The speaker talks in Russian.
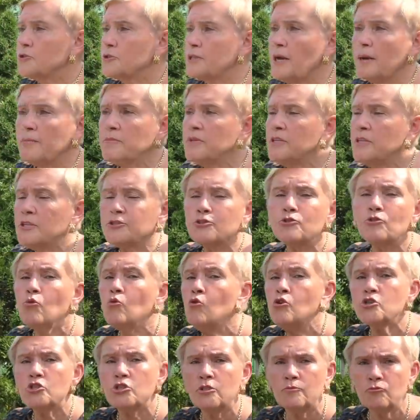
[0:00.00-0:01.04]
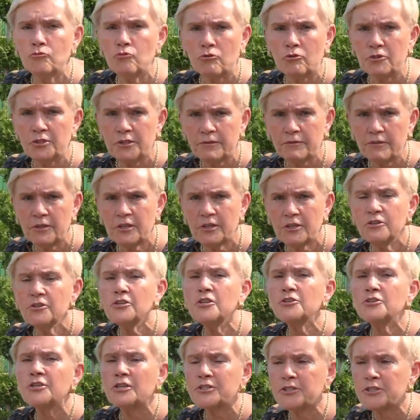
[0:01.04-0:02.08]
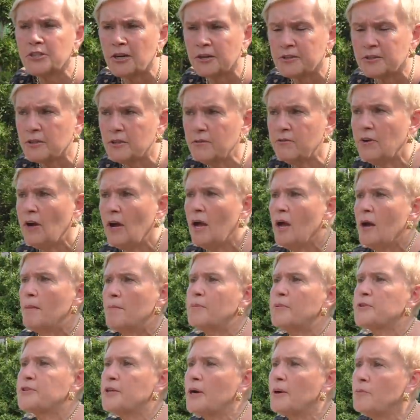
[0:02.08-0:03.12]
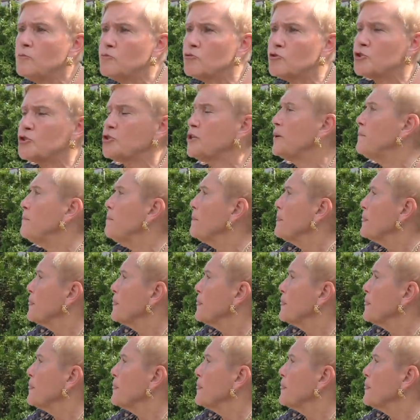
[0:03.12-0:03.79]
там есть очень много своих недостатков, потому что